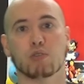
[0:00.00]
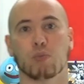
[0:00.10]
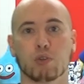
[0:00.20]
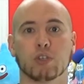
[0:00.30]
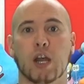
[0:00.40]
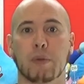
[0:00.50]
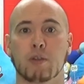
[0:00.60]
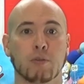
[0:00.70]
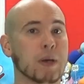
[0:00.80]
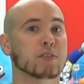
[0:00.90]
も比
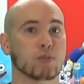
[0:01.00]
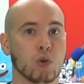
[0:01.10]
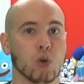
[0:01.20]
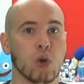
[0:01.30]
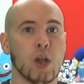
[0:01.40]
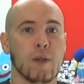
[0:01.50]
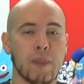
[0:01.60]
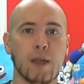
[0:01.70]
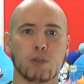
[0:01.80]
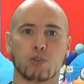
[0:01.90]
べますと
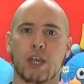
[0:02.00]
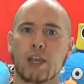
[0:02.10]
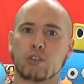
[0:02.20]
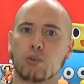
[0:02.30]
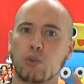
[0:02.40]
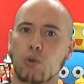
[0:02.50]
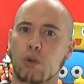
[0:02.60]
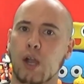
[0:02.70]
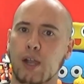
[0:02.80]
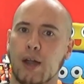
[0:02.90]
なんと最初の4
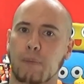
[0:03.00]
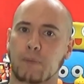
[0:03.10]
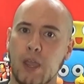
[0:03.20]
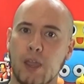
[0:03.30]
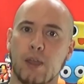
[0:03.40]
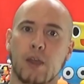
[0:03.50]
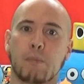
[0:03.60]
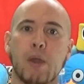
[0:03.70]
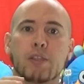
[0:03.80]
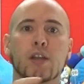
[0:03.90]
日間で
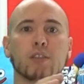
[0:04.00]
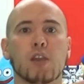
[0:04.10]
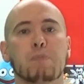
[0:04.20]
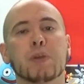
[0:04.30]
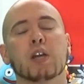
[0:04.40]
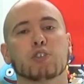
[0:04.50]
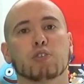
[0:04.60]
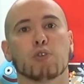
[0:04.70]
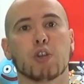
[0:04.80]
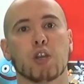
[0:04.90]
名探偵ピカチュウ
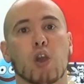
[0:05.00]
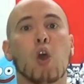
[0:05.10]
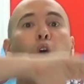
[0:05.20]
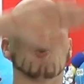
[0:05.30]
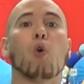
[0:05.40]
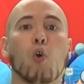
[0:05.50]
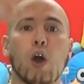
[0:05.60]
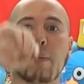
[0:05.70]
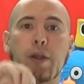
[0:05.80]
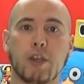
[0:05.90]
より大
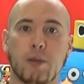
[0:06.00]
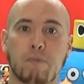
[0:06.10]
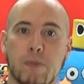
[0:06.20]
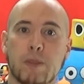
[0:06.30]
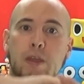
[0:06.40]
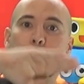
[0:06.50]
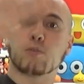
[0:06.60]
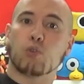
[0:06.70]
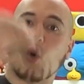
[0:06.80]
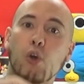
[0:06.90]
幅に
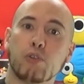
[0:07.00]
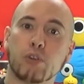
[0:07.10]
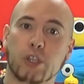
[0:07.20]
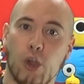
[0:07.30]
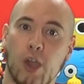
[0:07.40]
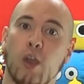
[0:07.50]
追い抜いて